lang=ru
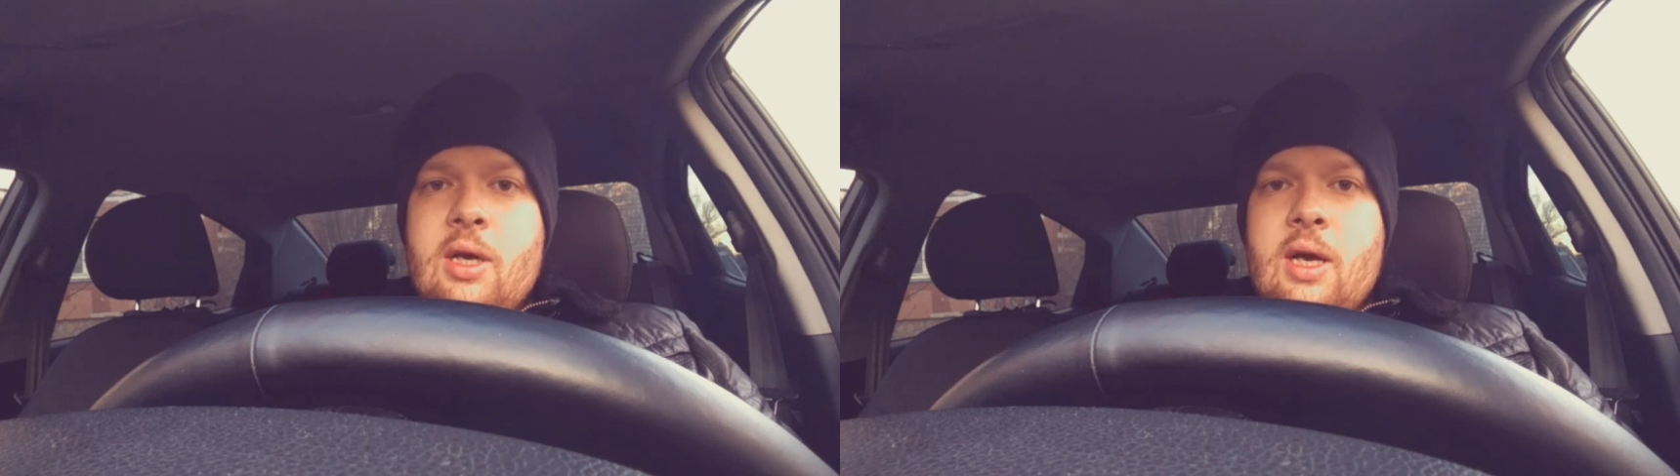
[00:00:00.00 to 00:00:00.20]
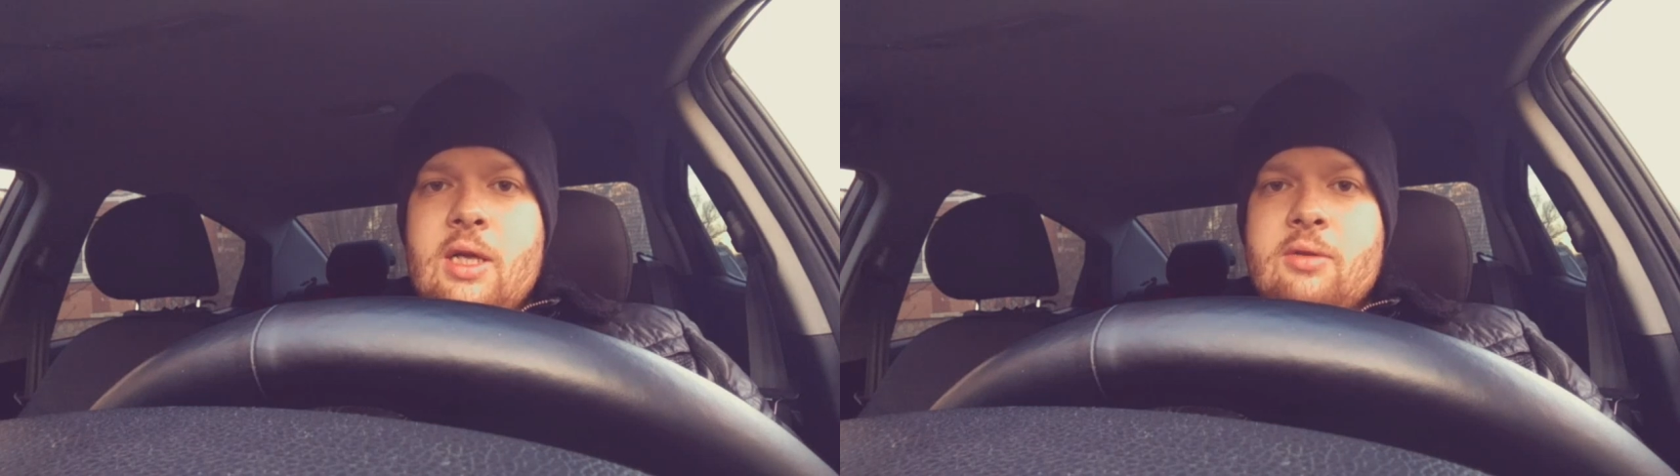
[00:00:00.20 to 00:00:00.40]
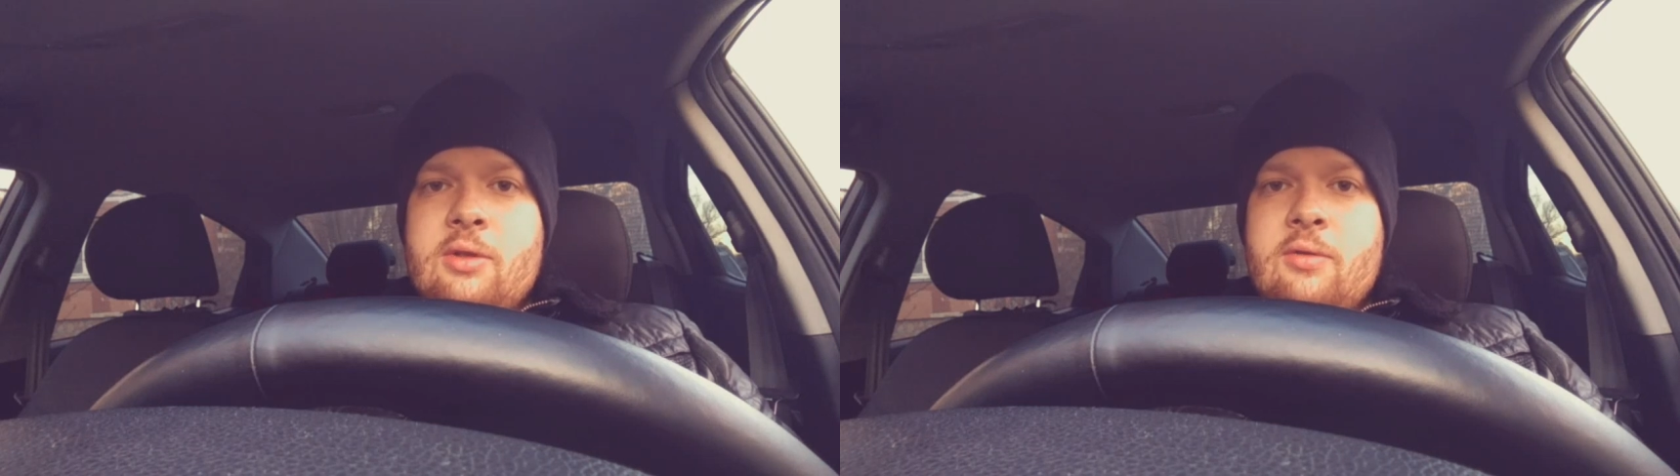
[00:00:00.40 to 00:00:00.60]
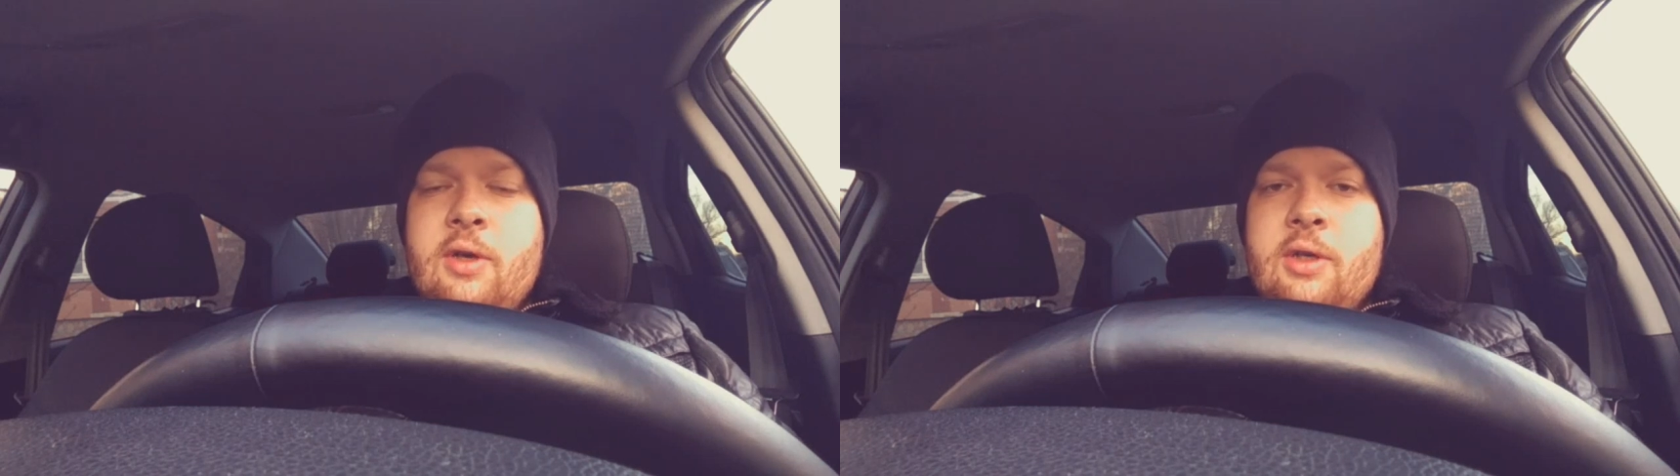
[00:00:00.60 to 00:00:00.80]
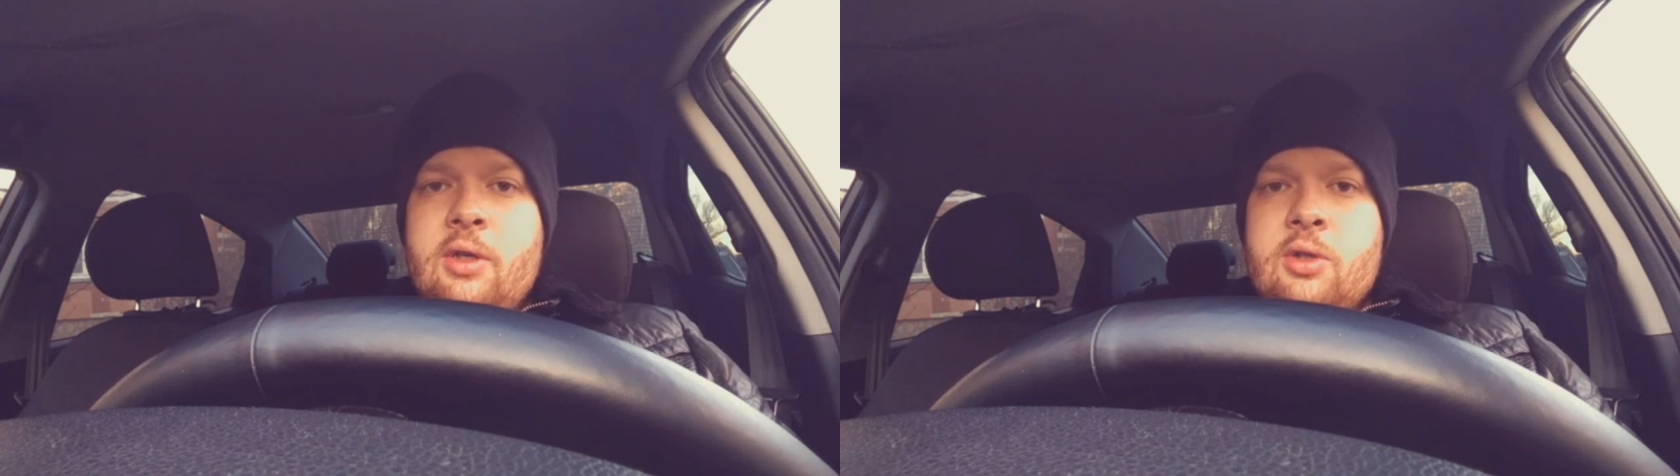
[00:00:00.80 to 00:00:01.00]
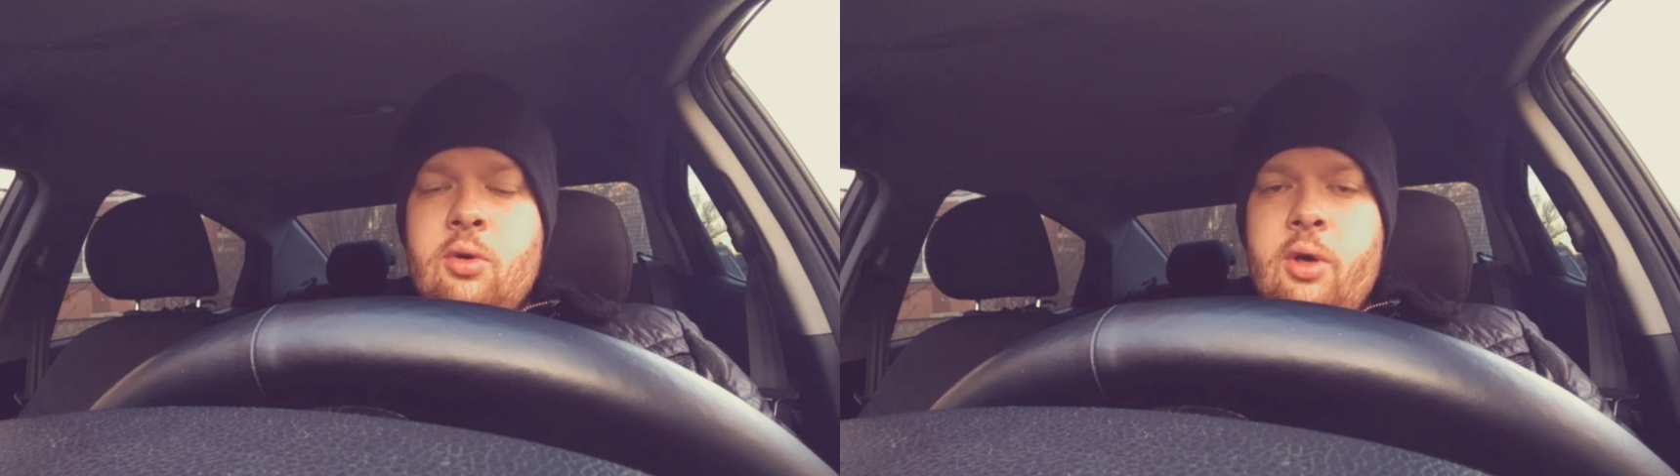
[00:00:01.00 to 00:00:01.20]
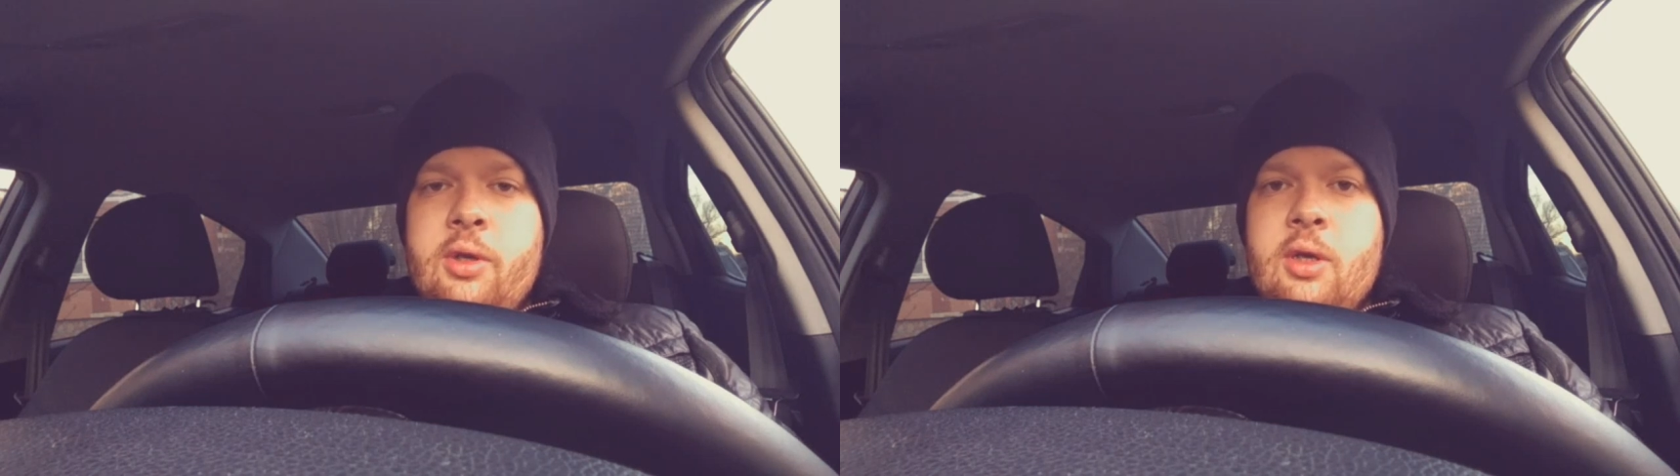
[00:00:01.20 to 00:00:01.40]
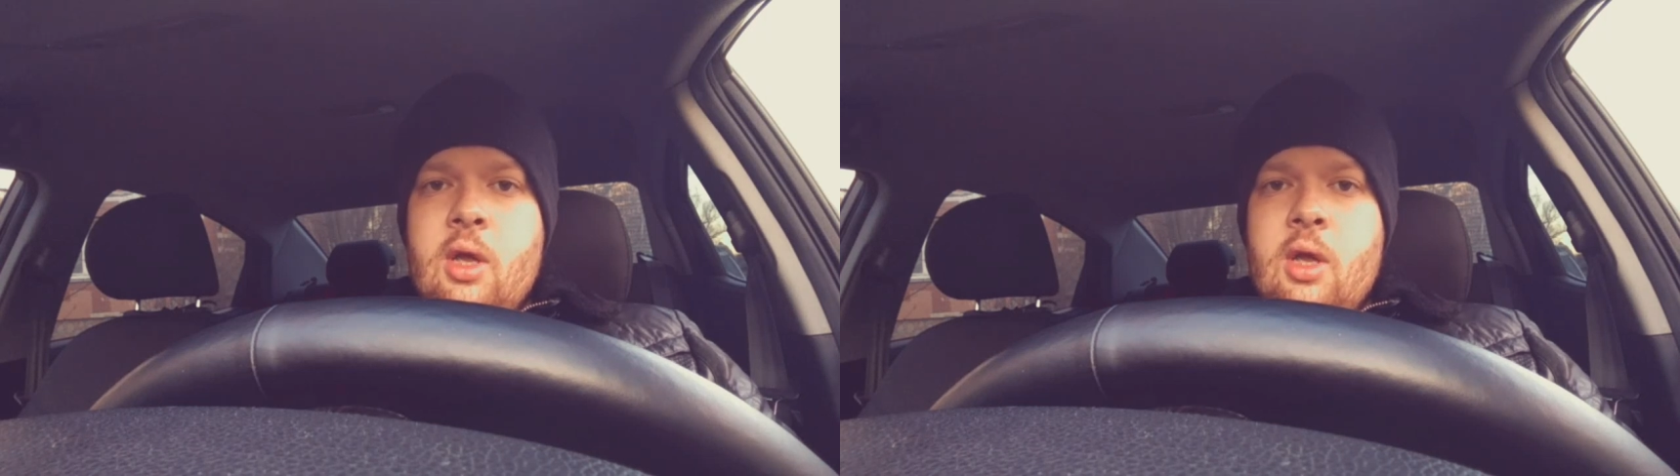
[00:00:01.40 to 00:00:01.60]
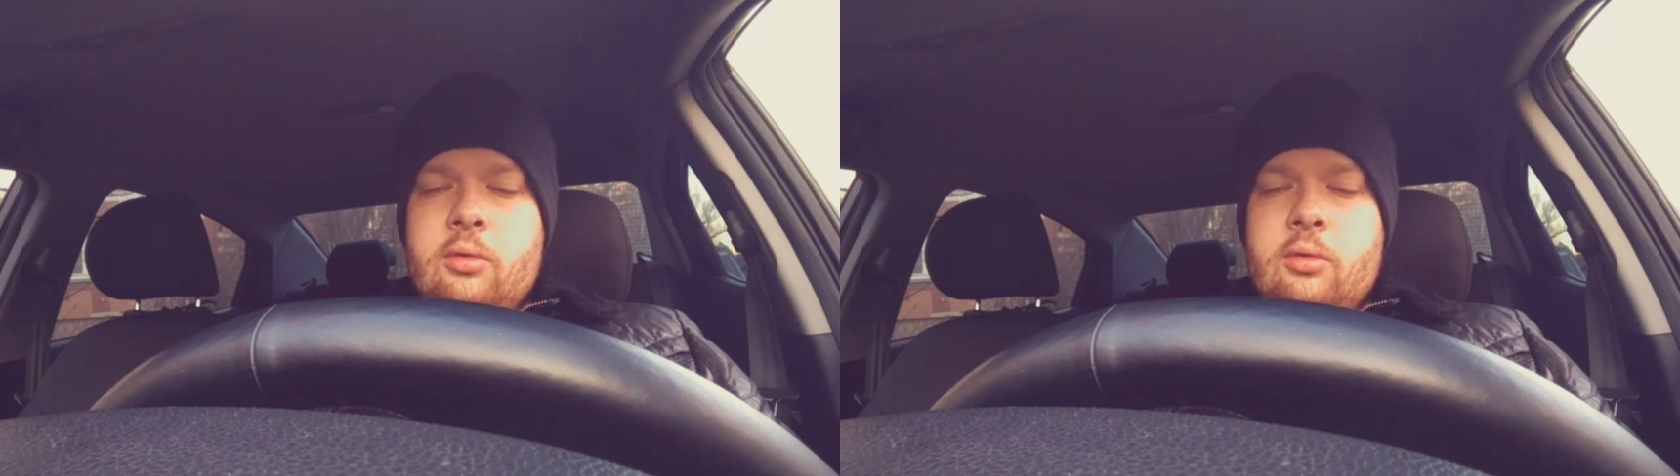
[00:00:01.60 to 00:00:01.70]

оказывались в их зоне,